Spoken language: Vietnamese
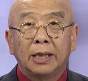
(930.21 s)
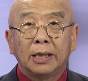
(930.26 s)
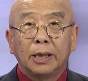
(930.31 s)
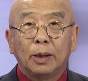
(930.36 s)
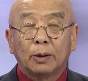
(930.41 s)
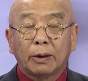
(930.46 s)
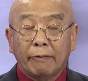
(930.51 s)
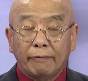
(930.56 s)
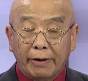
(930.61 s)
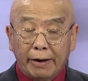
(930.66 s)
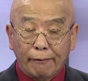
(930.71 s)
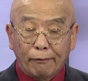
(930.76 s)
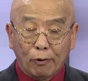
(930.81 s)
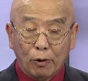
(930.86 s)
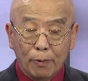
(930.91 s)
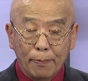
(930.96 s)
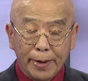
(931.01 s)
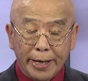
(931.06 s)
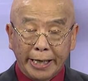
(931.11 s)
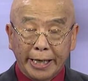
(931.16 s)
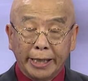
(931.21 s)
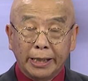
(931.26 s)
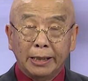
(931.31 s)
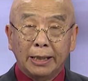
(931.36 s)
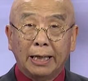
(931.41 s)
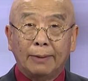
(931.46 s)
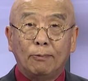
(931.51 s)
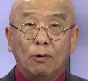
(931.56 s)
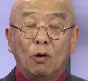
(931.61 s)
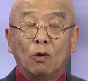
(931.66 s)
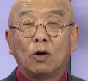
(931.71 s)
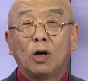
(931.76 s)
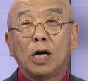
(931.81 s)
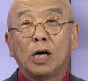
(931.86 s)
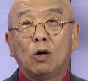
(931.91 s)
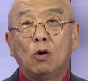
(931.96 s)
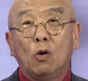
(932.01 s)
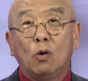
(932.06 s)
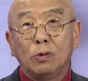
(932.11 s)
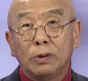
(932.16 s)
Thưa quý vị, Phú Mỹ Hưng là một cái
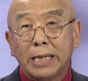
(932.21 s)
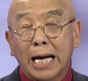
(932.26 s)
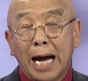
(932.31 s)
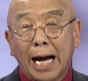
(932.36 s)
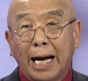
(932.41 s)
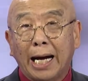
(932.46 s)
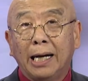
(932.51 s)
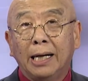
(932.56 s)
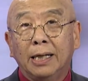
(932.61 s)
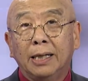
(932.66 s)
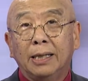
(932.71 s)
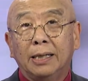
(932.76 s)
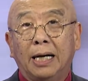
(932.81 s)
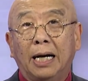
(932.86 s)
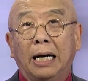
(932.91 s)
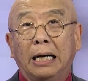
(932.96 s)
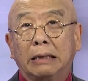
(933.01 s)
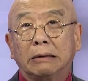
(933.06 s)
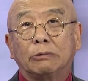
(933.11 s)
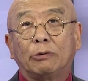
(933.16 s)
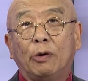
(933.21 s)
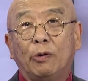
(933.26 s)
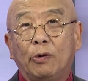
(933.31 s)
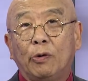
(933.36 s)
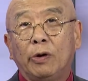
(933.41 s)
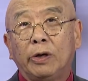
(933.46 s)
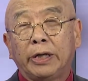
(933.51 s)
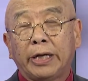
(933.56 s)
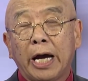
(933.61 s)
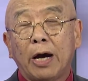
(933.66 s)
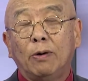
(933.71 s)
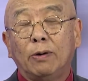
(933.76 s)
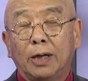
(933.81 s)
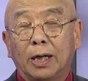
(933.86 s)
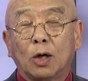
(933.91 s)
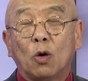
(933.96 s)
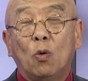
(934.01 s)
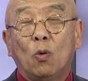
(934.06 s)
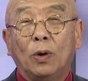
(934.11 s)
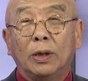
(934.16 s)
khu nhà à, kêu là
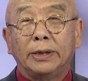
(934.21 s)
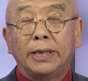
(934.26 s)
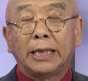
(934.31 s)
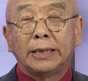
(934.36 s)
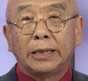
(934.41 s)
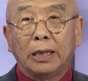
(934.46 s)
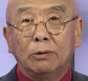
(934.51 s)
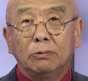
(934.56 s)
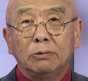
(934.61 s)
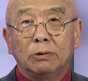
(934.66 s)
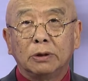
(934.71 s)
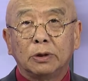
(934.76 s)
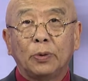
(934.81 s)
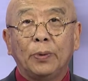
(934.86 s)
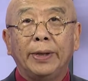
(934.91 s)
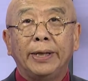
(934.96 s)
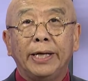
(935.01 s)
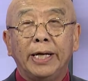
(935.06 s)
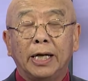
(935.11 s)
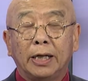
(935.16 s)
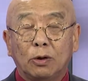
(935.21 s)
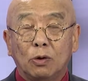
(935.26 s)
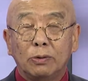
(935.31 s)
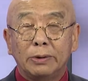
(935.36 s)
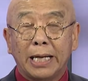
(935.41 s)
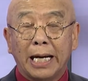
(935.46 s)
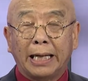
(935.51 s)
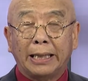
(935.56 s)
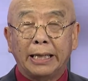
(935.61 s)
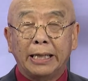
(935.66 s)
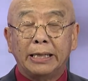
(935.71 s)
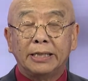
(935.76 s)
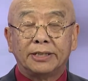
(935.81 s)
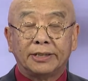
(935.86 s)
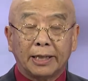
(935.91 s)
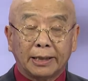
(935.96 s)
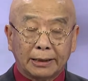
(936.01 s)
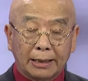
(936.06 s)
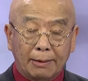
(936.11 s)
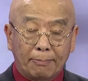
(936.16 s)
của dân chúng tuy nhiên khu nhà này
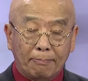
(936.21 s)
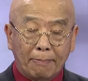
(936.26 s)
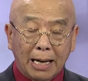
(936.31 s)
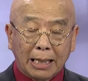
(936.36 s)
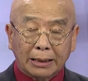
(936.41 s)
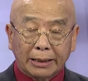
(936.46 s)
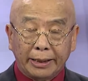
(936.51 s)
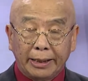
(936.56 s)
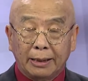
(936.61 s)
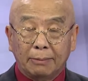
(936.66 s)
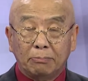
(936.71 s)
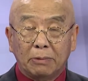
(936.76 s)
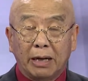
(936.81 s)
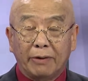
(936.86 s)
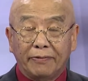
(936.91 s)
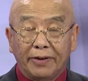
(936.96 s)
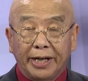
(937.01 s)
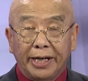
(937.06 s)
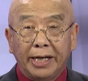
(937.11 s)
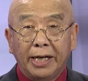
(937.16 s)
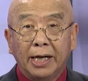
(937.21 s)
rất là mắc tiền bởi vì